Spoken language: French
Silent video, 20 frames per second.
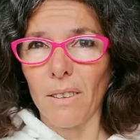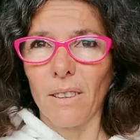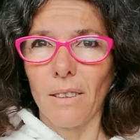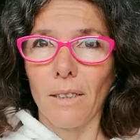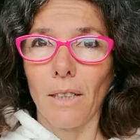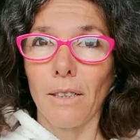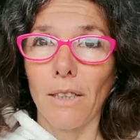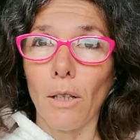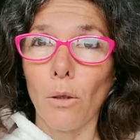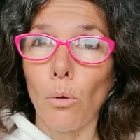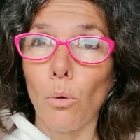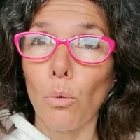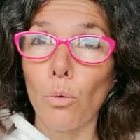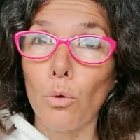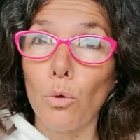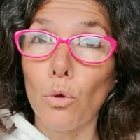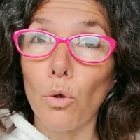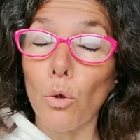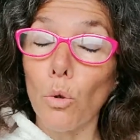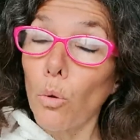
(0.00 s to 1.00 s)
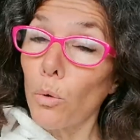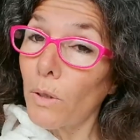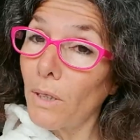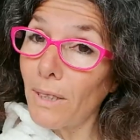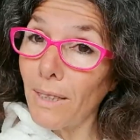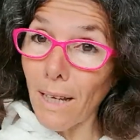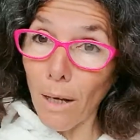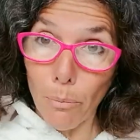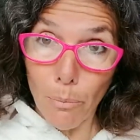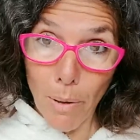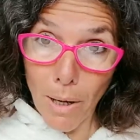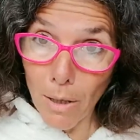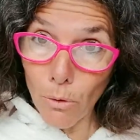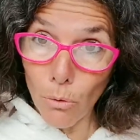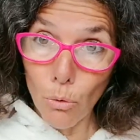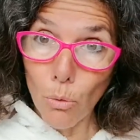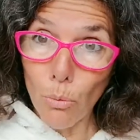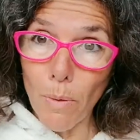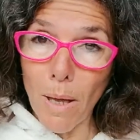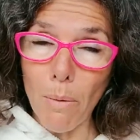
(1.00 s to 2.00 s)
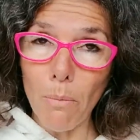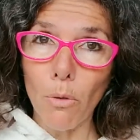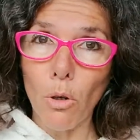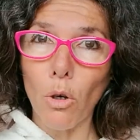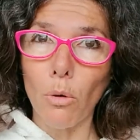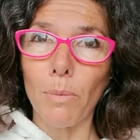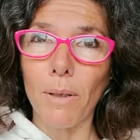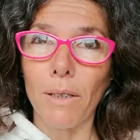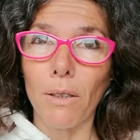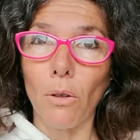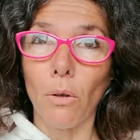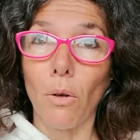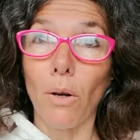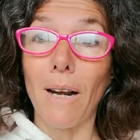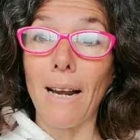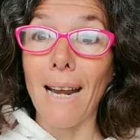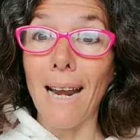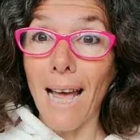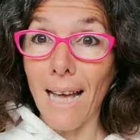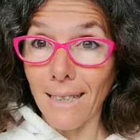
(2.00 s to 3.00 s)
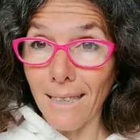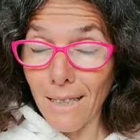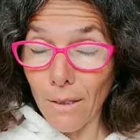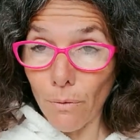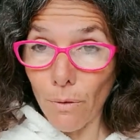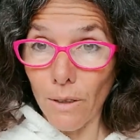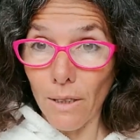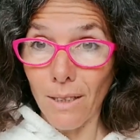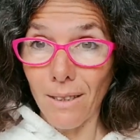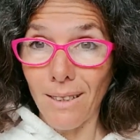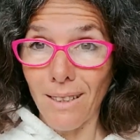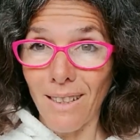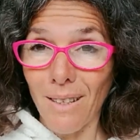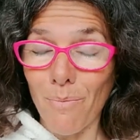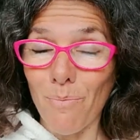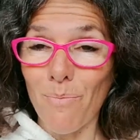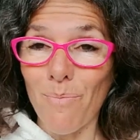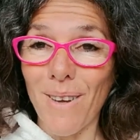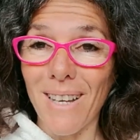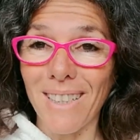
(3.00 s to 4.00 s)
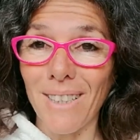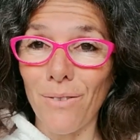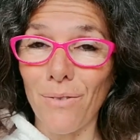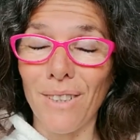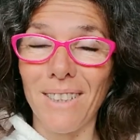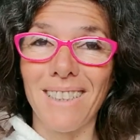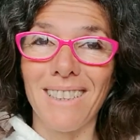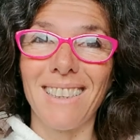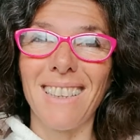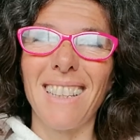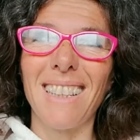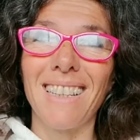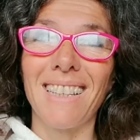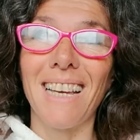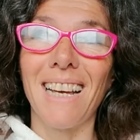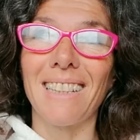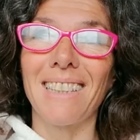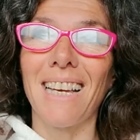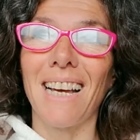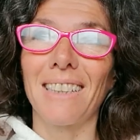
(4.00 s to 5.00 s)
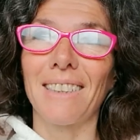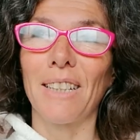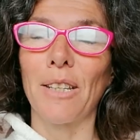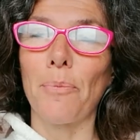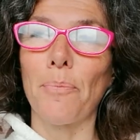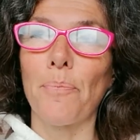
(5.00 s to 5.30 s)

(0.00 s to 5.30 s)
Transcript: C'est-à-dire qu'on ne se considère pas nous-mêmes comme étant la divinité manifestée et incarnée.